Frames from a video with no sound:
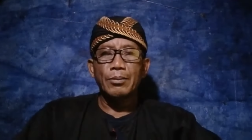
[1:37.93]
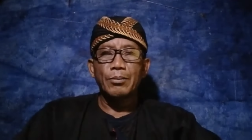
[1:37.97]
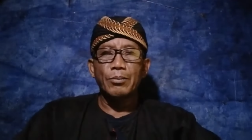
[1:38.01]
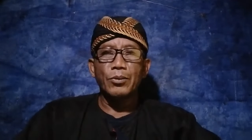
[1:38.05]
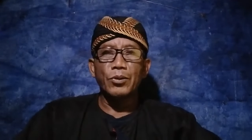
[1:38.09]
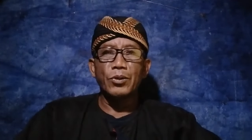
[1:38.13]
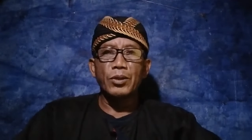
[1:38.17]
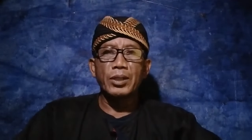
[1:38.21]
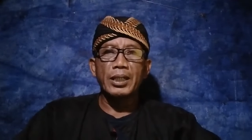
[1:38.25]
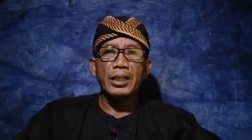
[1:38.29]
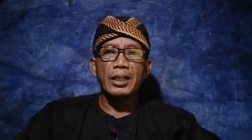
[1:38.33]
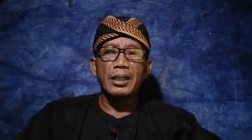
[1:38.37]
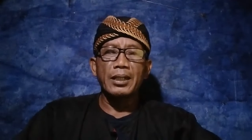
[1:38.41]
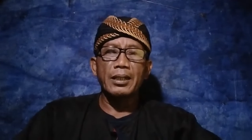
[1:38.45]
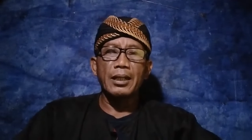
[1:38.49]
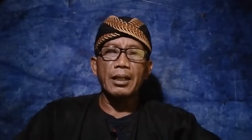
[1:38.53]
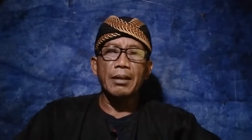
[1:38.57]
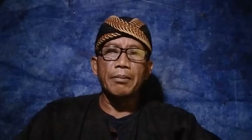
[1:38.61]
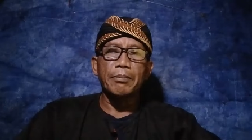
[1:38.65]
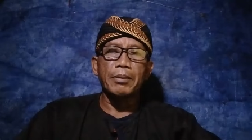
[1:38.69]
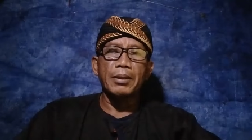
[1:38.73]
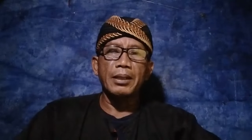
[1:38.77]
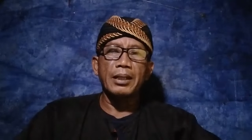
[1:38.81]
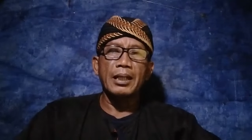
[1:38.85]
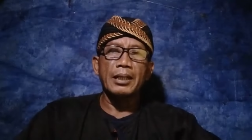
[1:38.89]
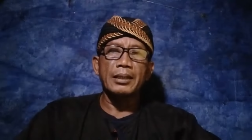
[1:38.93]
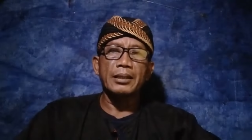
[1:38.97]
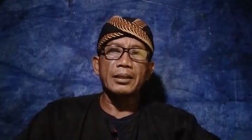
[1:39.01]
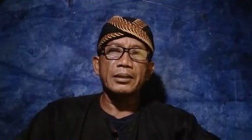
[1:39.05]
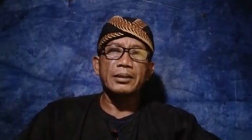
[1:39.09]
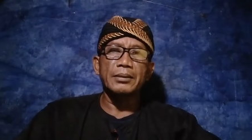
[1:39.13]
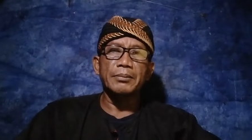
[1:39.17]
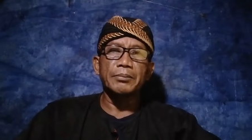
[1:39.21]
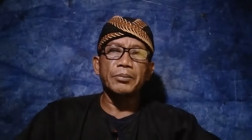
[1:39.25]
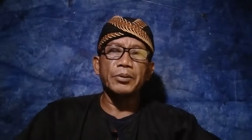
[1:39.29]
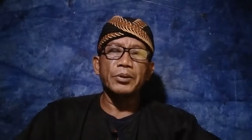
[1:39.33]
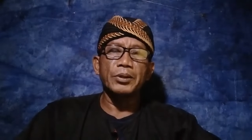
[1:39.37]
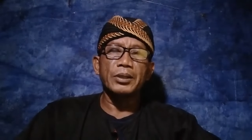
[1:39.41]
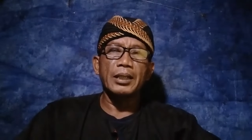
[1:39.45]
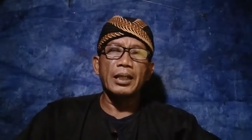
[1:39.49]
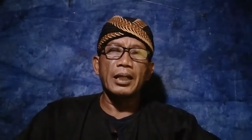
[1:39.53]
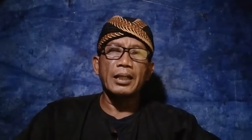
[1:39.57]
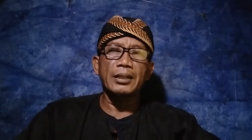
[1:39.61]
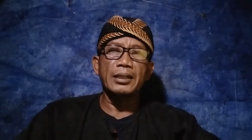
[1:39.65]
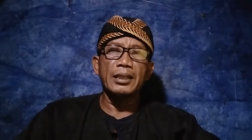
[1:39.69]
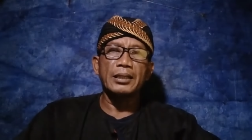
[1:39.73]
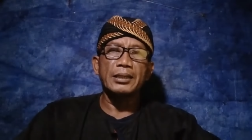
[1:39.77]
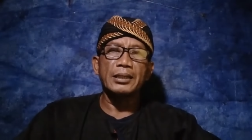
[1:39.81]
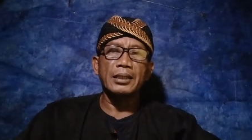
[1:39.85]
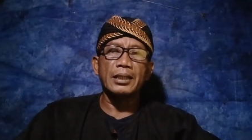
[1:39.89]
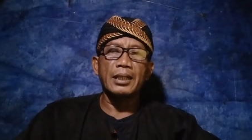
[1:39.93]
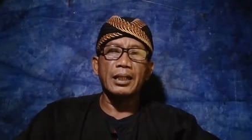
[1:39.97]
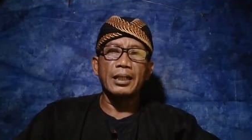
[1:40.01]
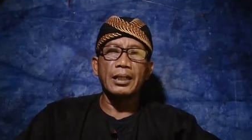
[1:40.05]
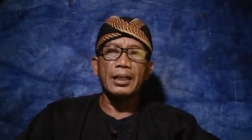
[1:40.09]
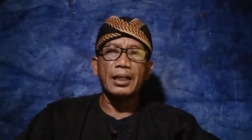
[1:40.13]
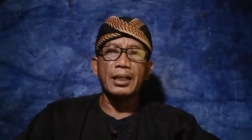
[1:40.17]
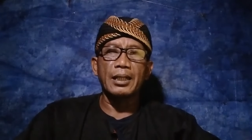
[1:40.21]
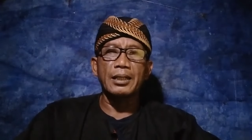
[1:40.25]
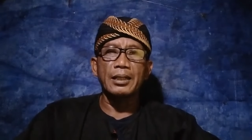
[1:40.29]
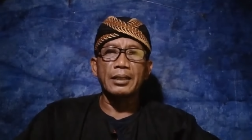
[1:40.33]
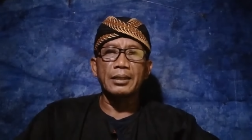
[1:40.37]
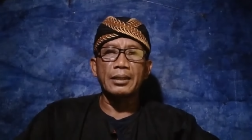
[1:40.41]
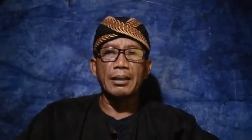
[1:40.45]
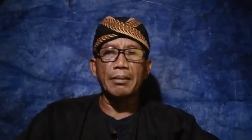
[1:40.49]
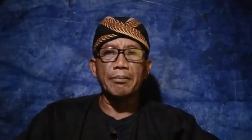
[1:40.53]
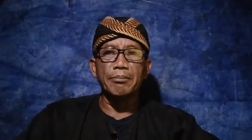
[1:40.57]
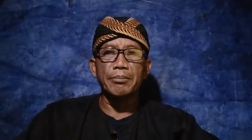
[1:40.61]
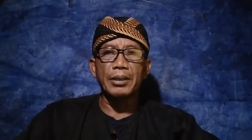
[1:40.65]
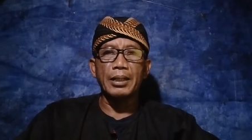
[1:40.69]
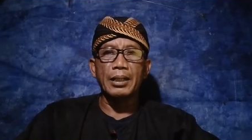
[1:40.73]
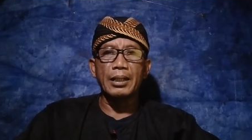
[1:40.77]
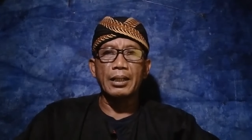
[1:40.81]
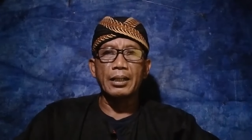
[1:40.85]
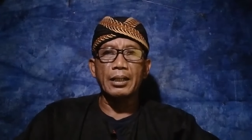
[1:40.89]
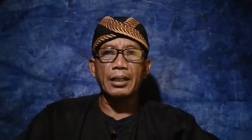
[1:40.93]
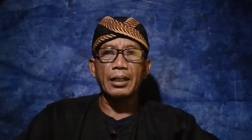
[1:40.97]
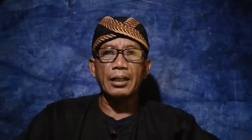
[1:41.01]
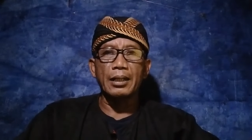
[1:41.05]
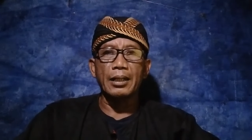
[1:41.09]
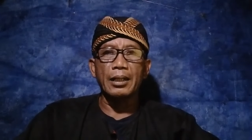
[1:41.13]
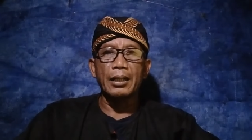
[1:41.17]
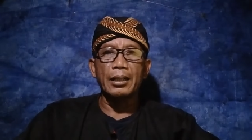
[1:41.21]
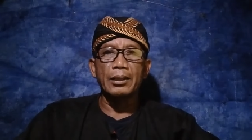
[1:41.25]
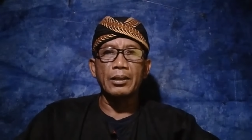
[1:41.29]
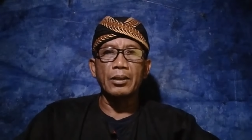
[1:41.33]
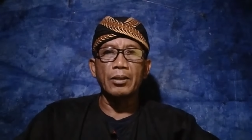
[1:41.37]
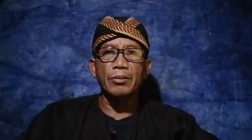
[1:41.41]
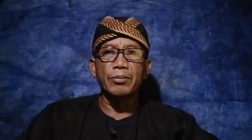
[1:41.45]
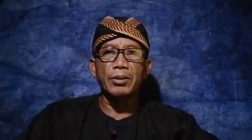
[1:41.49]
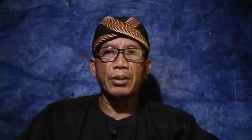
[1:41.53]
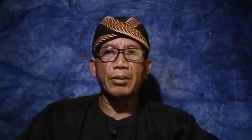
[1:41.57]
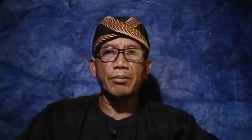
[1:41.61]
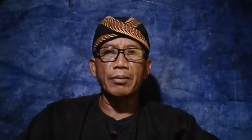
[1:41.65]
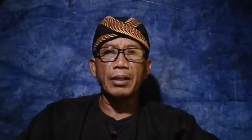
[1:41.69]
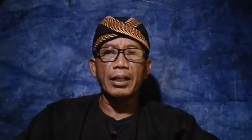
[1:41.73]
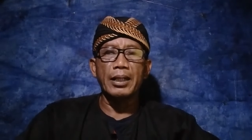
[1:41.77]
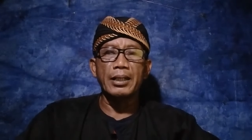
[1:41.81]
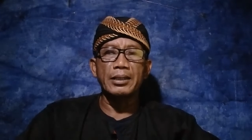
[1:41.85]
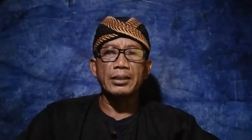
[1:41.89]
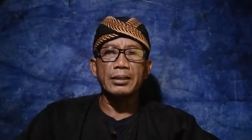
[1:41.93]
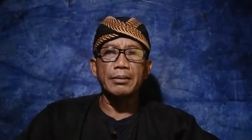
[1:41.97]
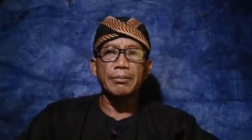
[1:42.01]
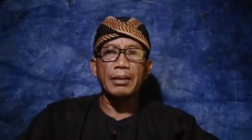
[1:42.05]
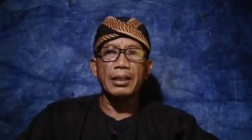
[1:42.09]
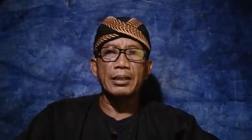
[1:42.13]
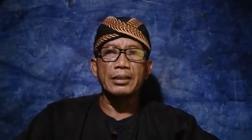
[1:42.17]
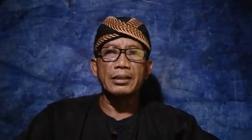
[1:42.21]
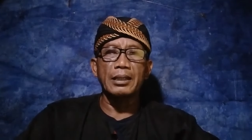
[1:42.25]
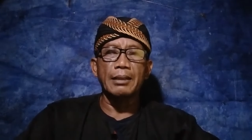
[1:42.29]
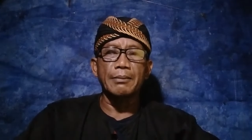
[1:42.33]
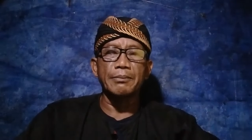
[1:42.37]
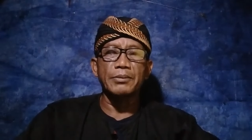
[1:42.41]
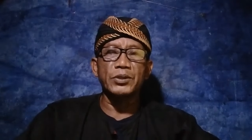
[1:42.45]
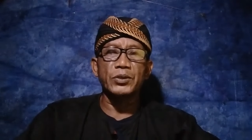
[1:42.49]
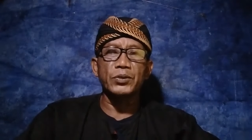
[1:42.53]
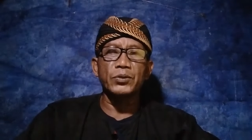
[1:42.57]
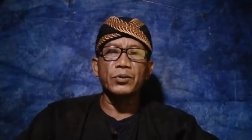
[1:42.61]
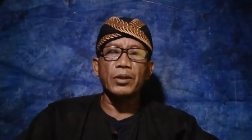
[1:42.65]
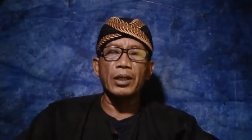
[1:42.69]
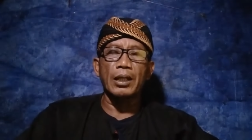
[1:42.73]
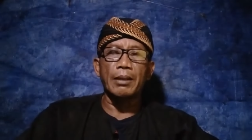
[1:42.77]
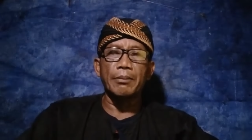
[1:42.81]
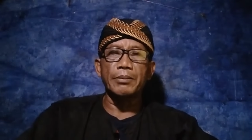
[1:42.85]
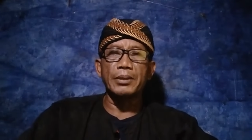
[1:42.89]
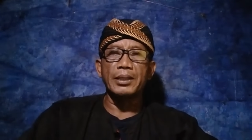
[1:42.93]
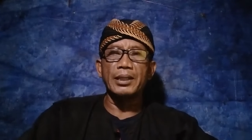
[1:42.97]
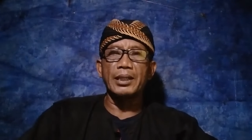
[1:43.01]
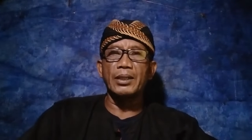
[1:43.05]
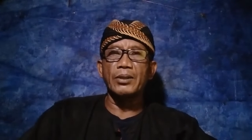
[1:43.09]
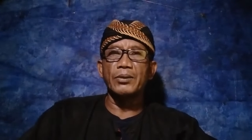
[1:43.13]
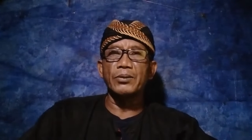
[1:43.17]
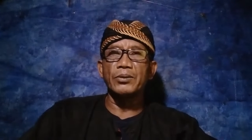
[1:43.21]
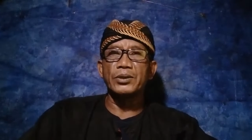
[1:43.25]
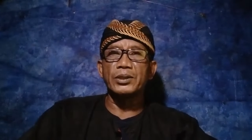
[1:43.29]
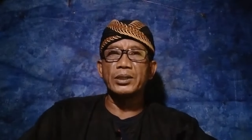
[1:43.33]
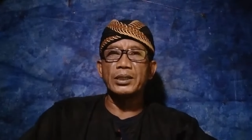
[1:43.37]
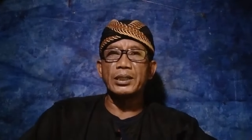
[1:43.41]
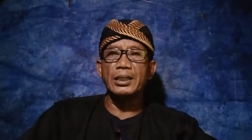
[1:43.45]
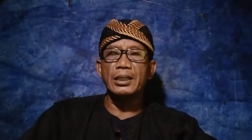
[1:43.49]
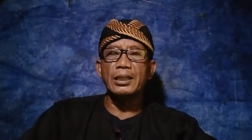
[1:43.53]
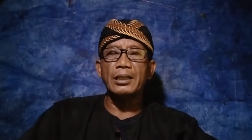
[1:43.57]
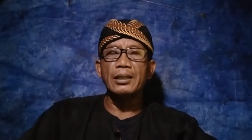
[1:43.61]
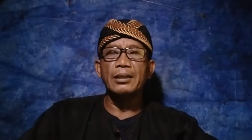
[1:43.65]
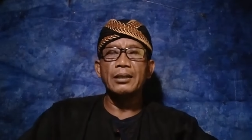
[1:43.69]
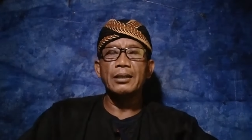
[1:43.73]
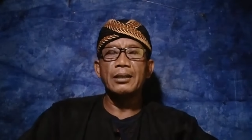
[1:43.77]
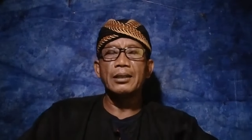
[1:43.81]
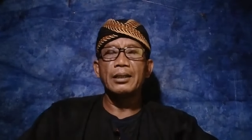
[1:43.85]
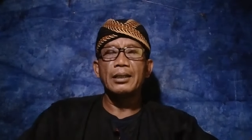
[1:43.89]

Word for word: Mungkinkah benda tersebut hanya sekedar ditempelkan atau bermain semacam sulap ilusi